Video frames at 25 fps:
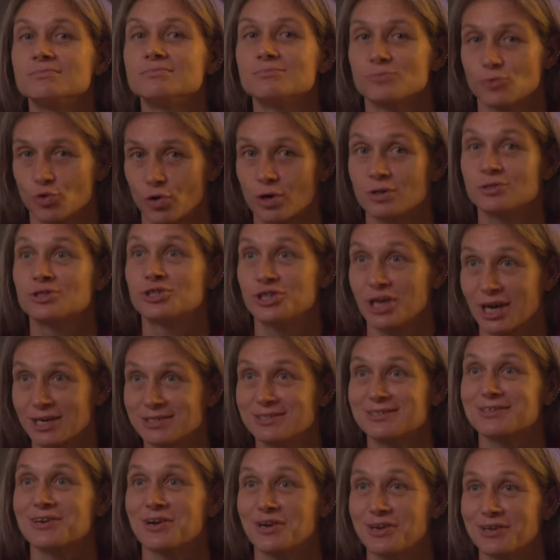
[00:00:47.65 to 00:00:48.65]
Ну, от
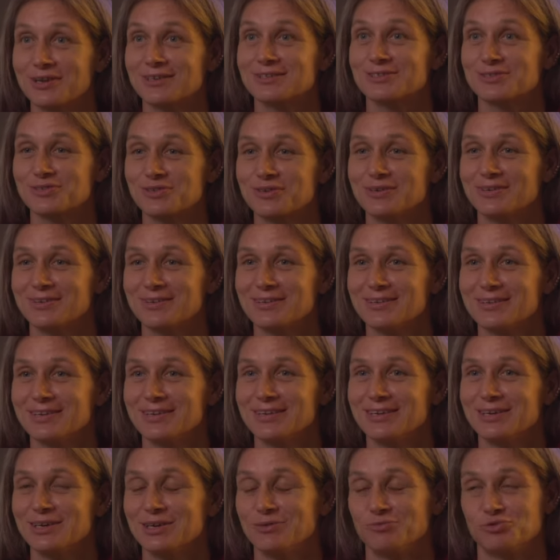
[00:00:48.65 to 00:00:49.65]
счастья, конечно.
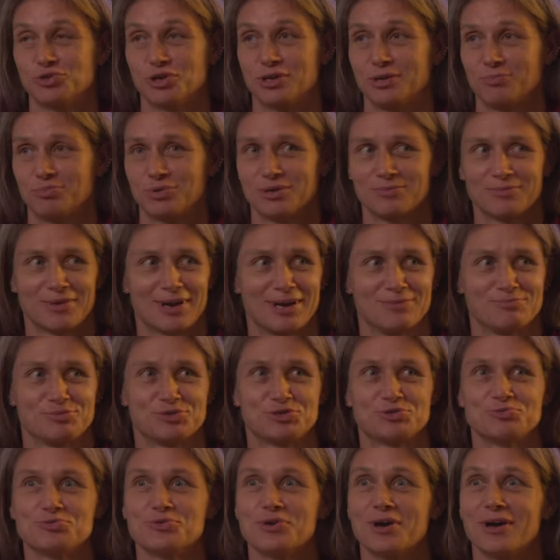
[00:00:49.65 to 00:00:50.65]
И все не понимали,
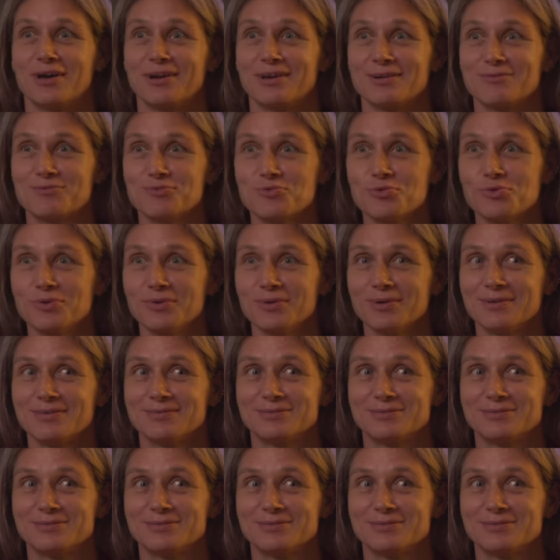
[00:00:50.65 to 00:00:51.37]
почему я реву.